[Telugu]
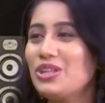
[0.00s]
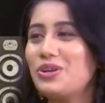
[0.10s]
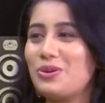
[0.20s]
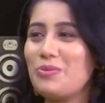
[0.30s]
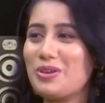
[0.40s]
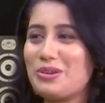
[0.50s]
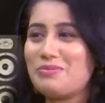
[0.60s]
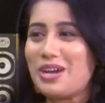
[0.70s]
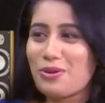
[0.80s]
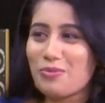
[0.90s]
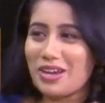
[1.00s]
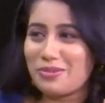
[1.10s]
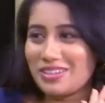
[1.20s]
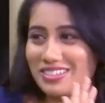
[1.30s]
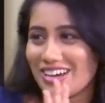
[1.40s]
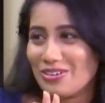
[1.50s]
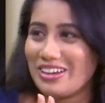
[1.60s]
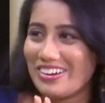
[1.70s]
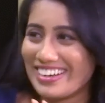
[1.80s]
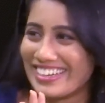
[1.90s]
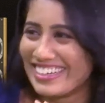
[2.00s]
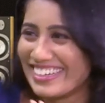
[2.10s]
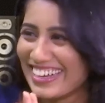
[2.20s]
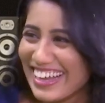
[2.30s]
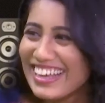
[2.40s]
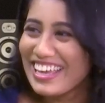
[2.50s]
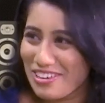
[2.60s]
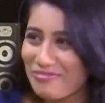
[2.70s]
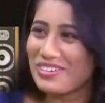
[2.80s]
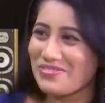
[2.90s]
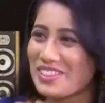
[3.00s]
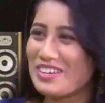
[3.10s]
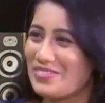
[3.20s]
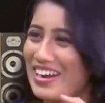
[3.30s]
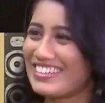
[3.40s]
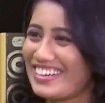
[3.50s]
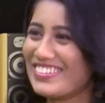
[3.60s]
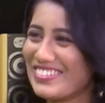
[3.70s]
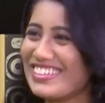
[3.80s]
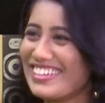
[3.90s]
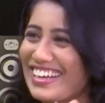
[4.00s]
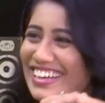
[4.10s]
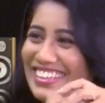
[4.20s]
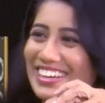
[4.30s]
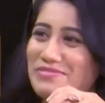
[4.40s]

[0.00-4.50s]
ఎందుకో మీరు మరో మన్మధుడు అవుదా ఇప్పుడు మీతో మాట్లాడుతుంటే నాకు అది